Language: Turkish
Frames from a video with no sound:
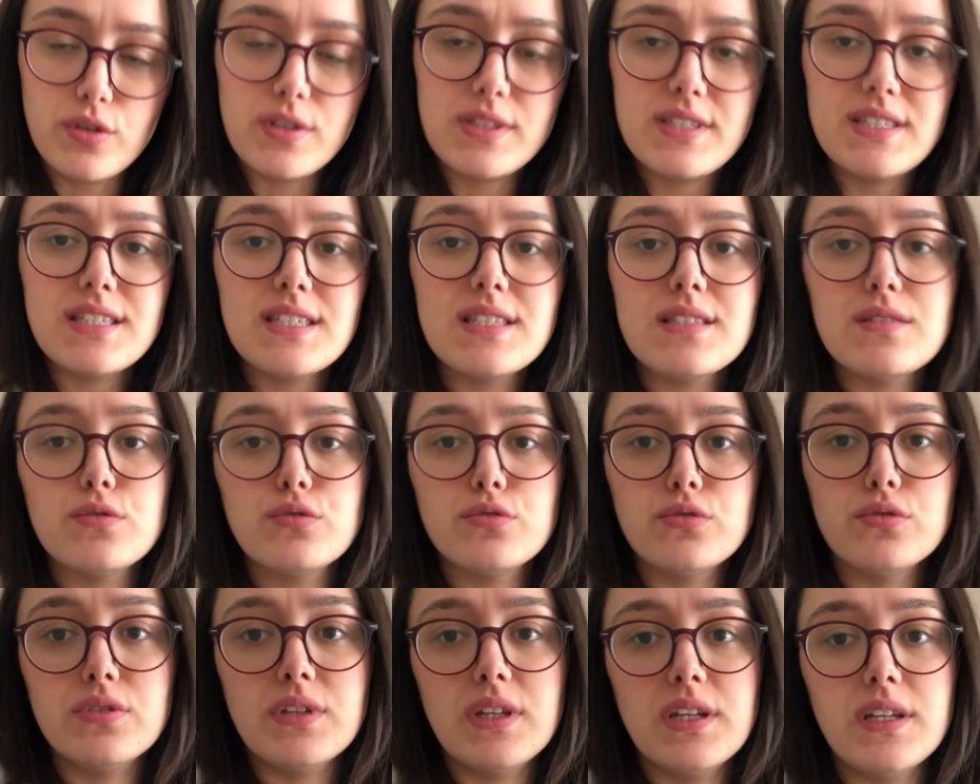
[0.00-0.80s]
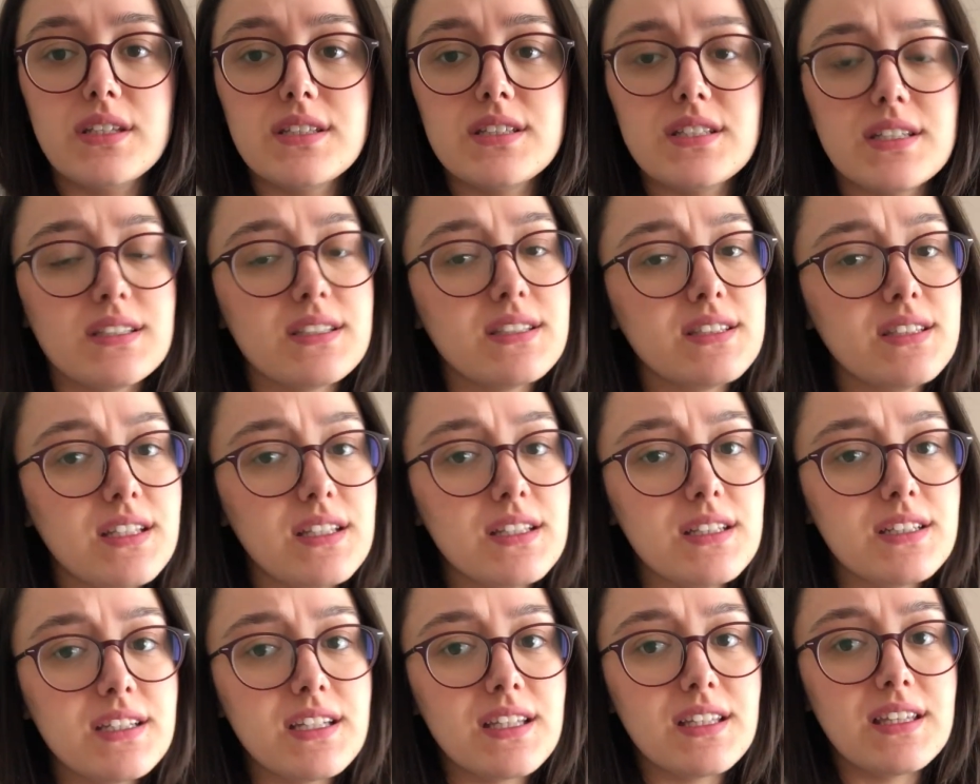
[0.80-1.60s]
Siz ürünleri satın
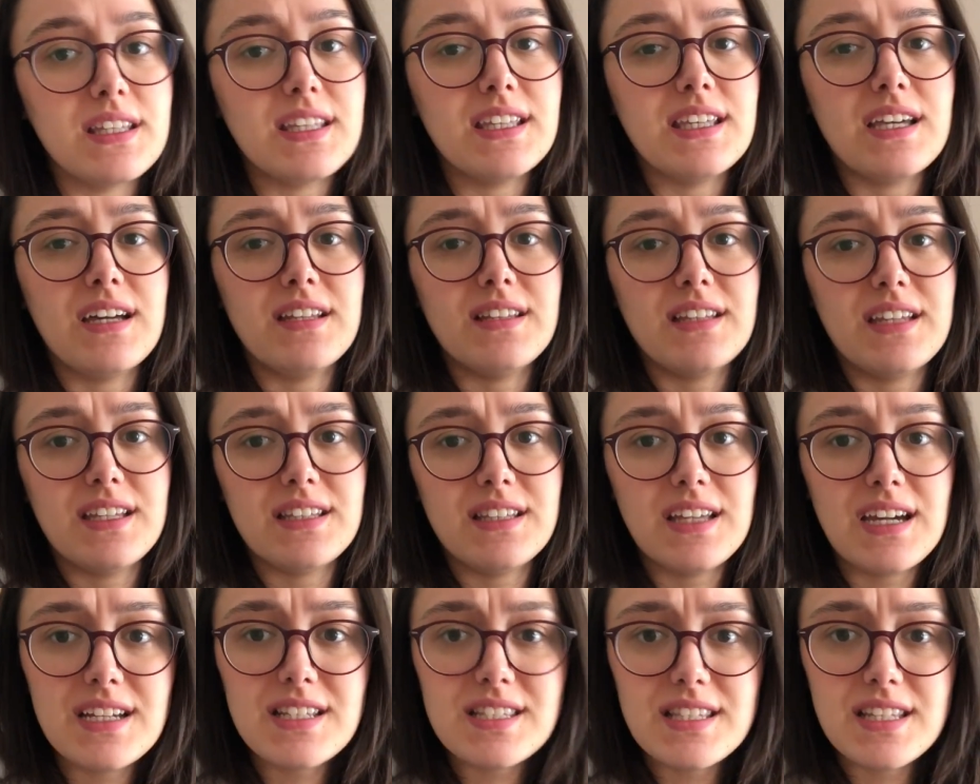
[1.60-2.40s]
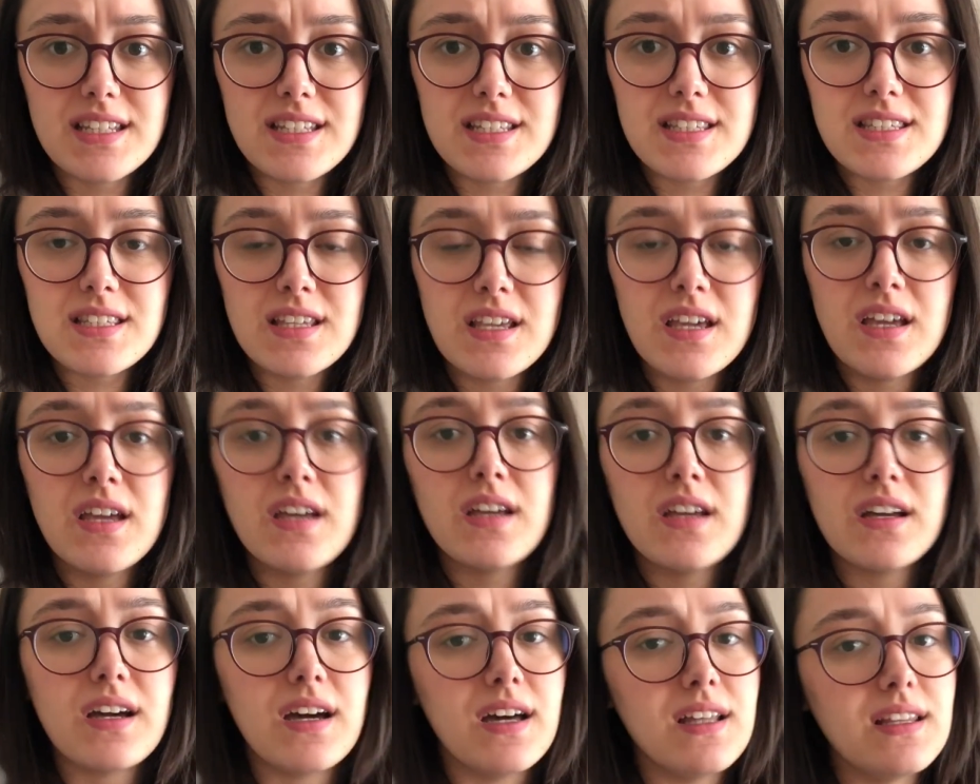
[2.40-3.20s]
alır ya da iade ederseniz
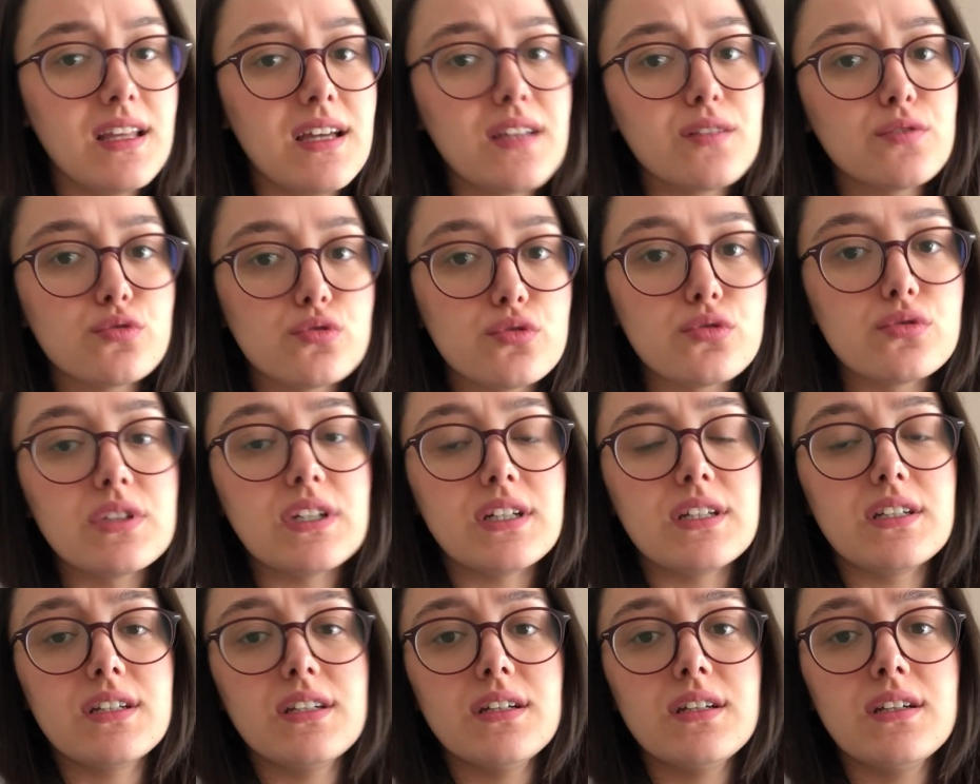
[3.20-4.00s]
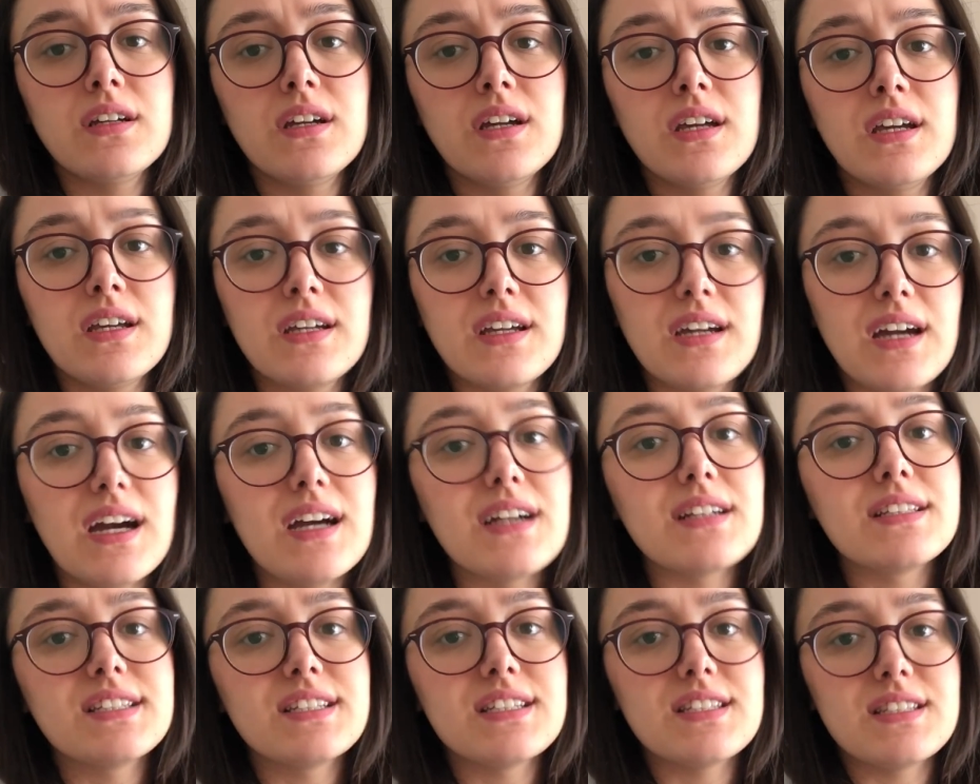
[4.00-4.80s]
kalan tutarı
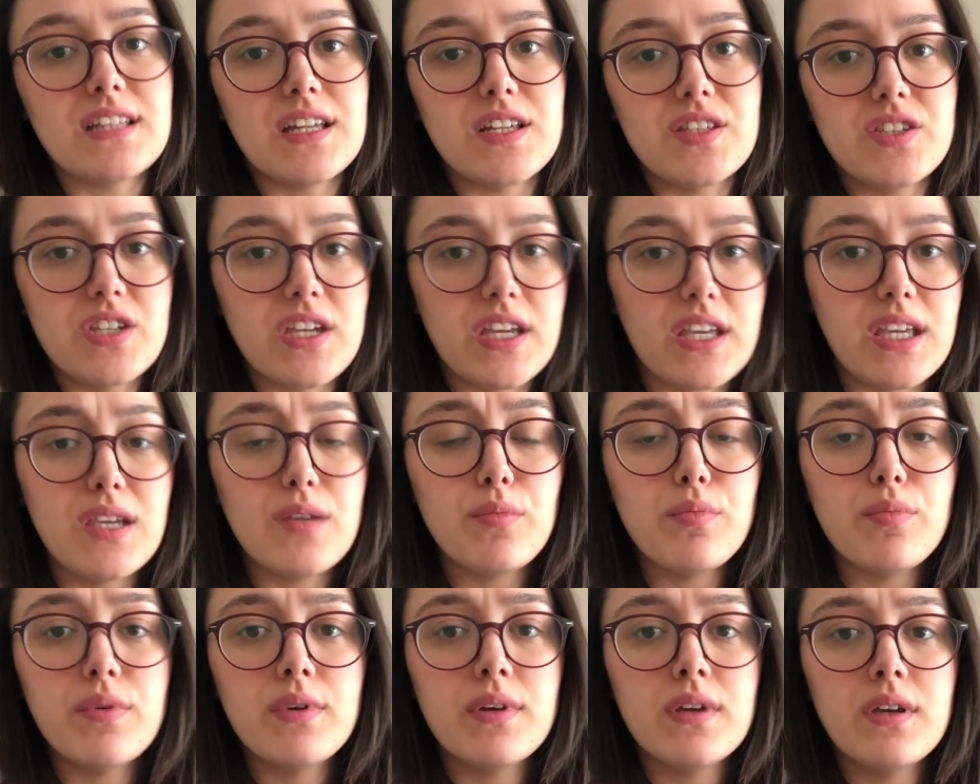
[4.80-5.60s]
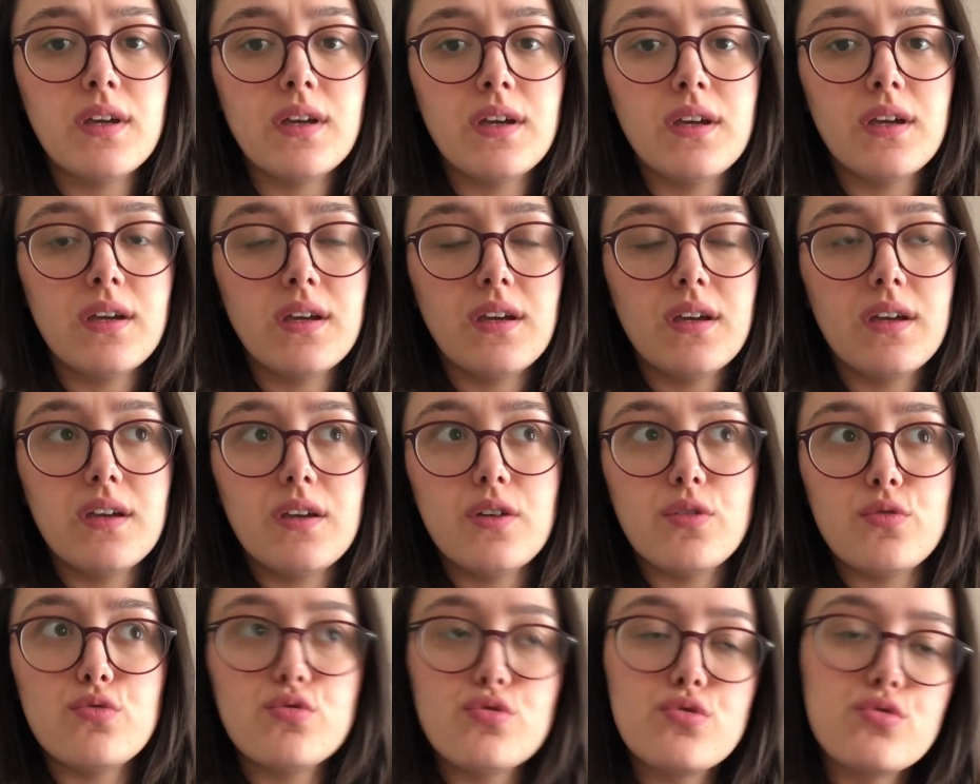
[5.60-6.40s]
kartınızdan çekip
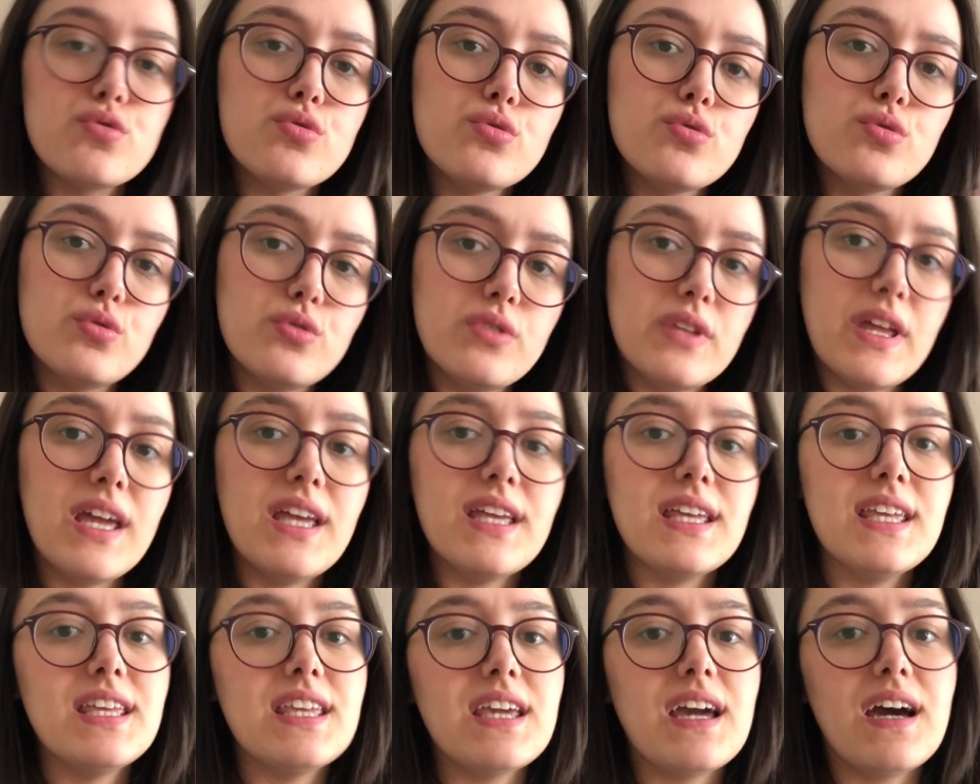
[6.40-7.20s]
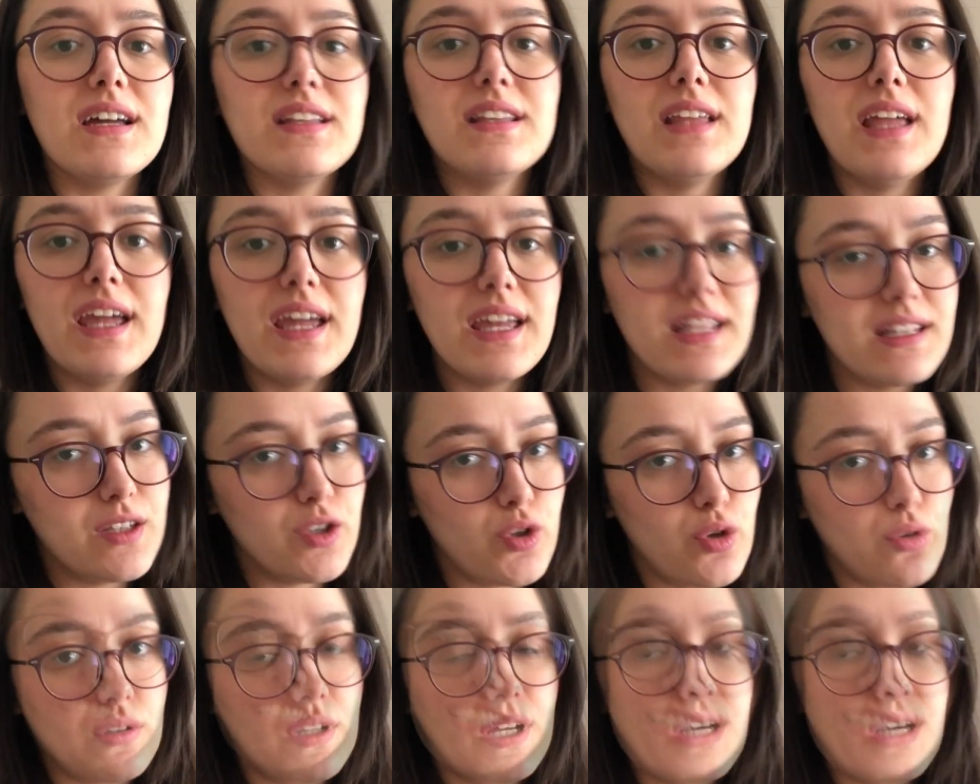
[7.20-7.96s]
üstünü de iade ediyorlar.